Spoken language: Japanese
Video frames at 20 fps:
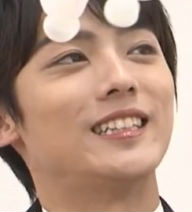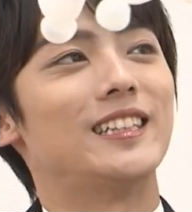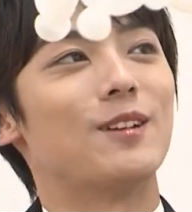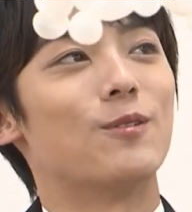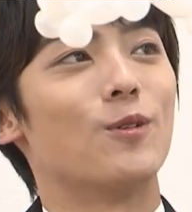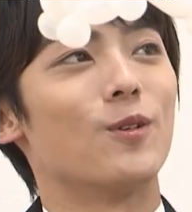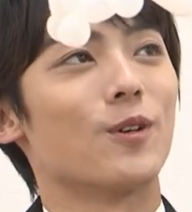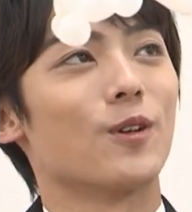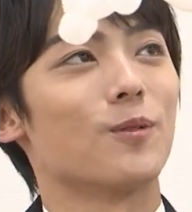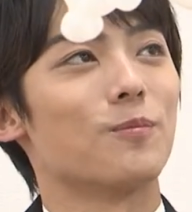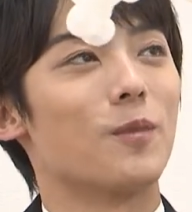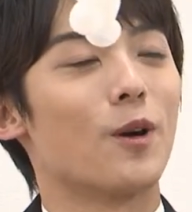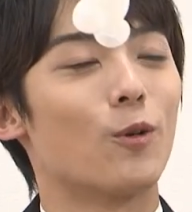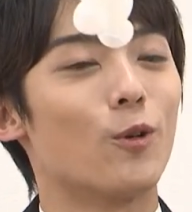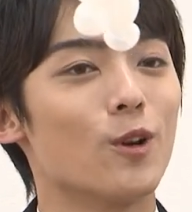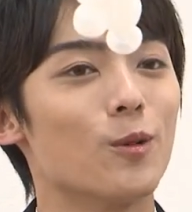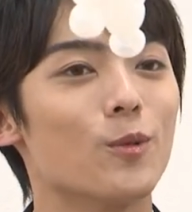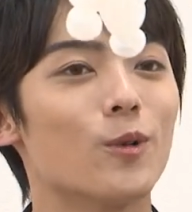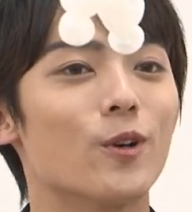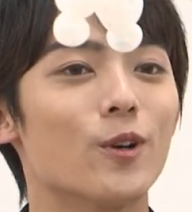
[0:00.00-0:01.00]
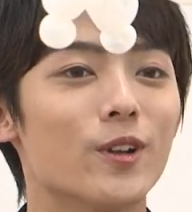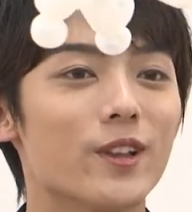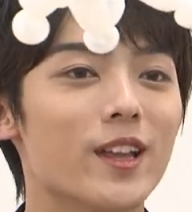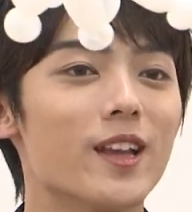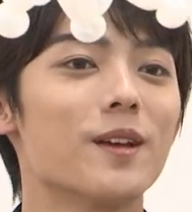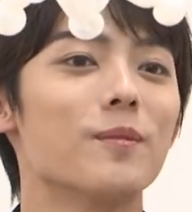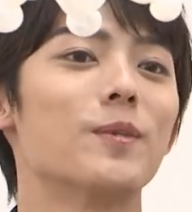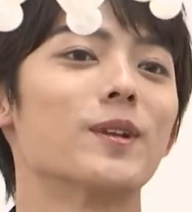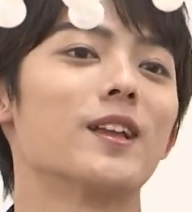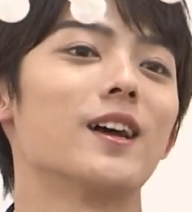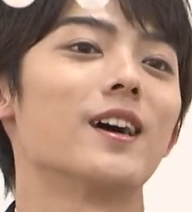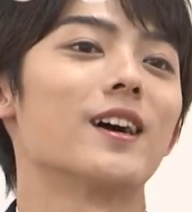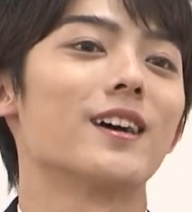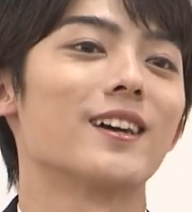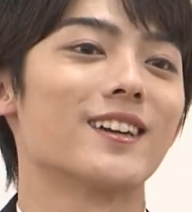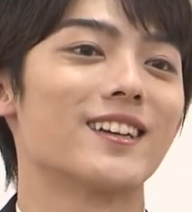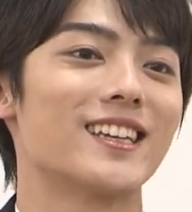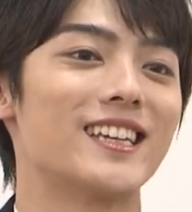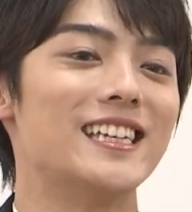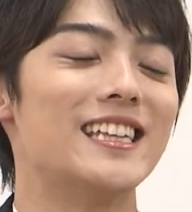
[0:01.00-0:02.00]
でも、まあ、これもこれでまた
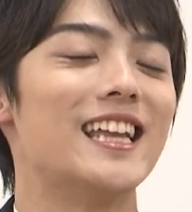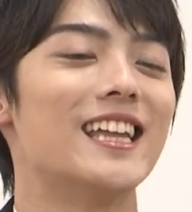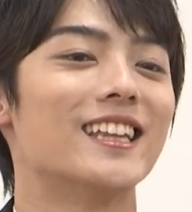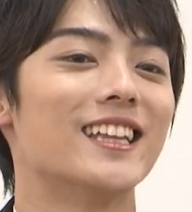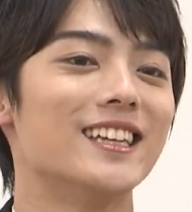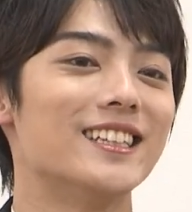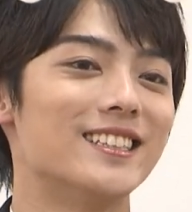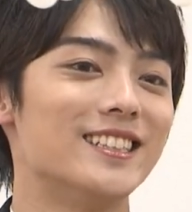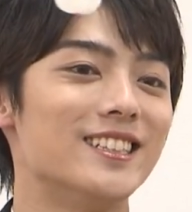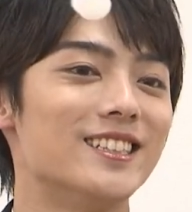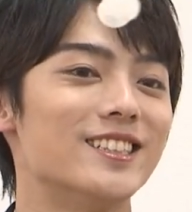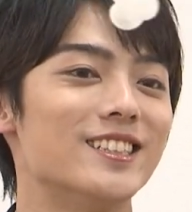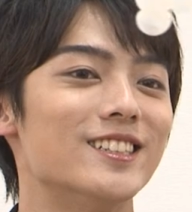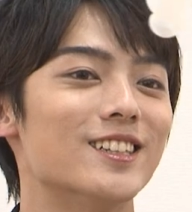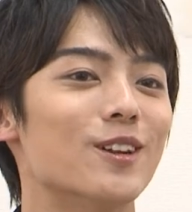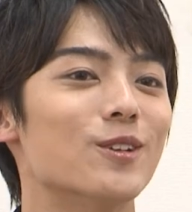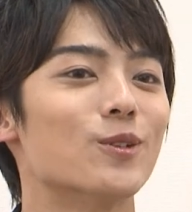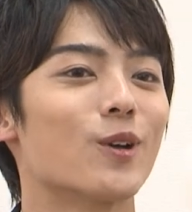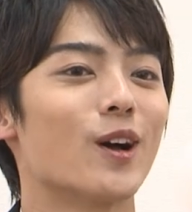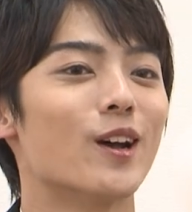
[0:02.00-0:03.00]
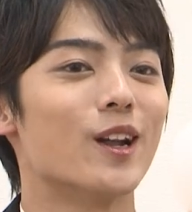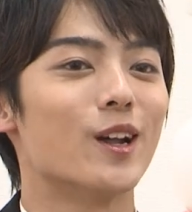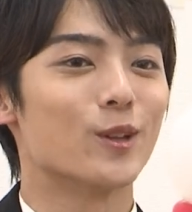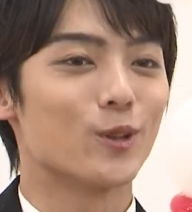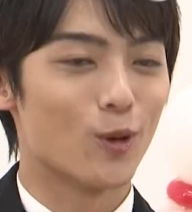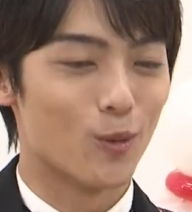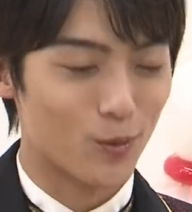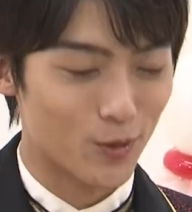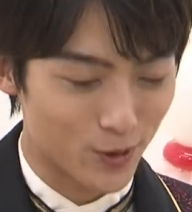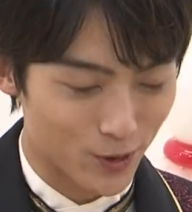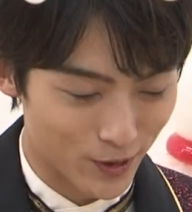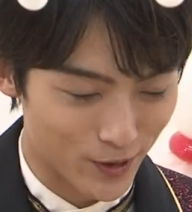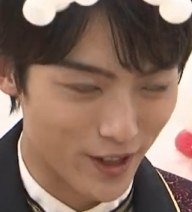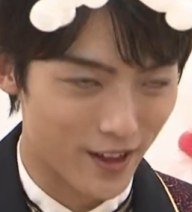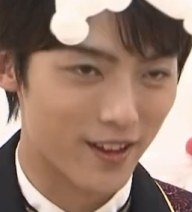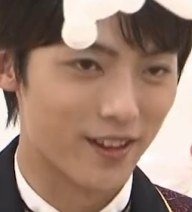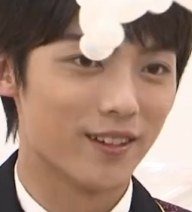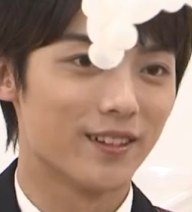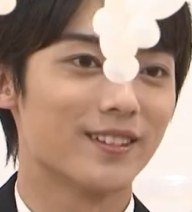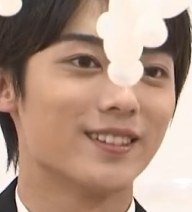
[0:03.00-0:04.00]
記念な一日になるのかなと思うの
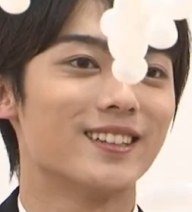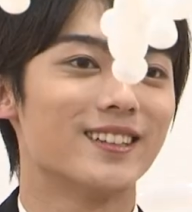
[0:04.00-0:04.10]
で、